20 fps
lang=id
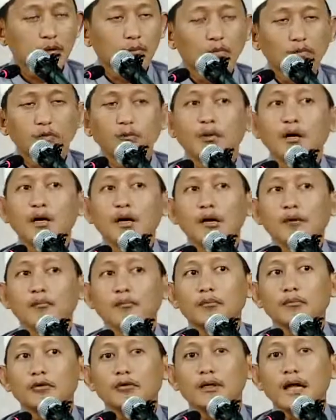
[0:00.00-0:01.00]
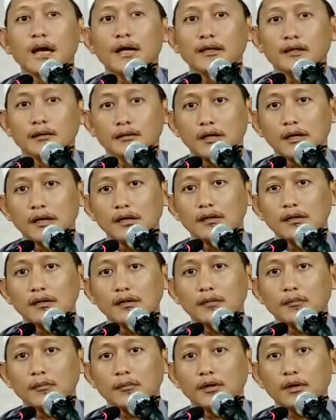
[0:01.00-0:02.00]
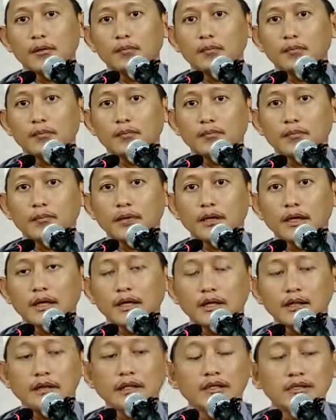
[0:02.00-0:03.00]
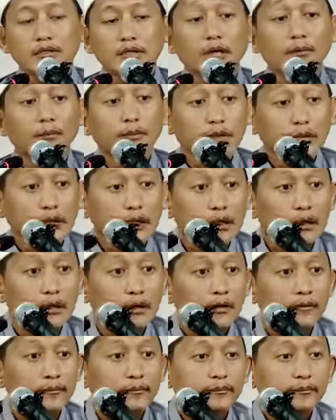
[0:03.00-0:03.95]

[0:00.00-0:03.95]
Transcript: yang merupakan dai-dai kepada keyakinan Jahmiyah